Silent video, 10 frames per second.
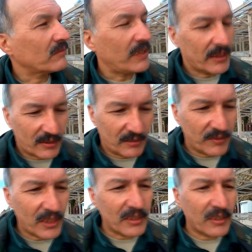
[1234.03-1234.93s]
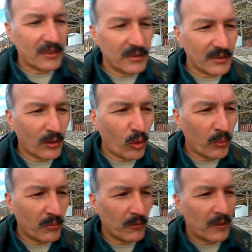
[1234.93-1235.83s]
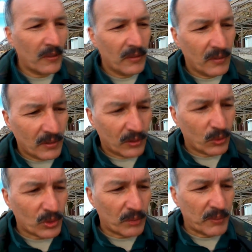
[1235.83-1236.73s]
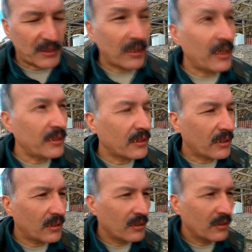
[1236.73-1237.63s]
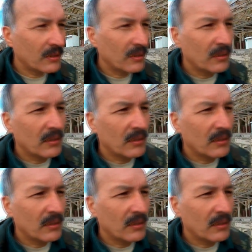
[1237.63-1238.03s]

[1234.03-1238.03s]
Открывает конвертик от незнакомого тоже посланника –